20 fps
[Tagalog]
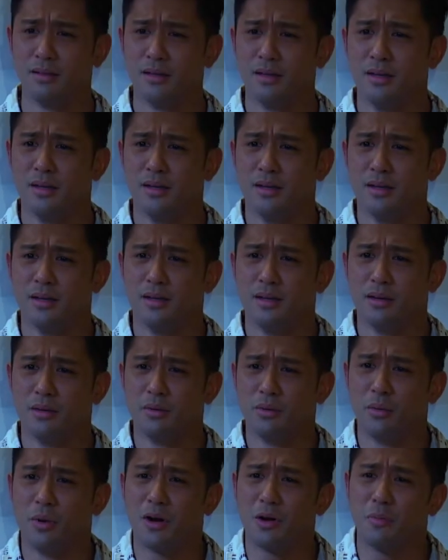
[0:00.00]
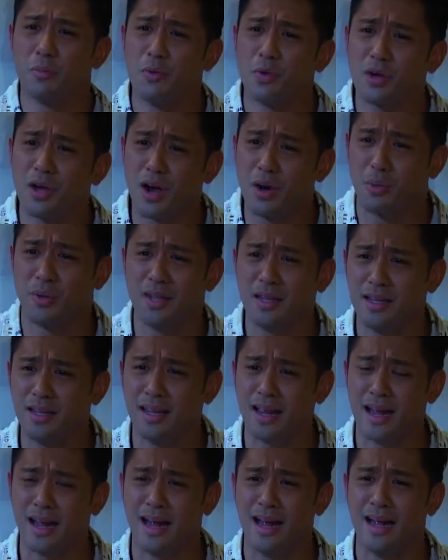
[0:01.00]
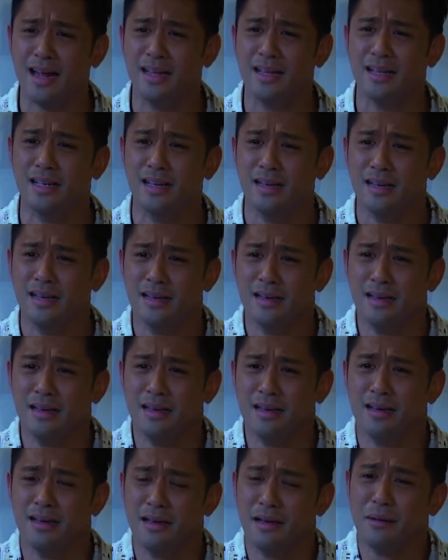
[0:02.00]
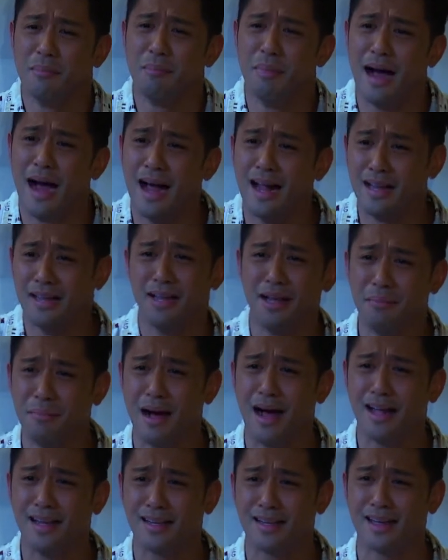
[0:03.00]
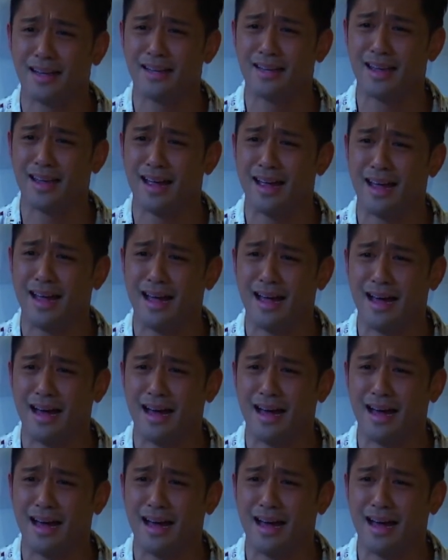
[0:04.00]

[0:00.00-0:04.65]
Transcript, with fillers: Please! Wag mong gawin yan! Mahal na mahal ka niya!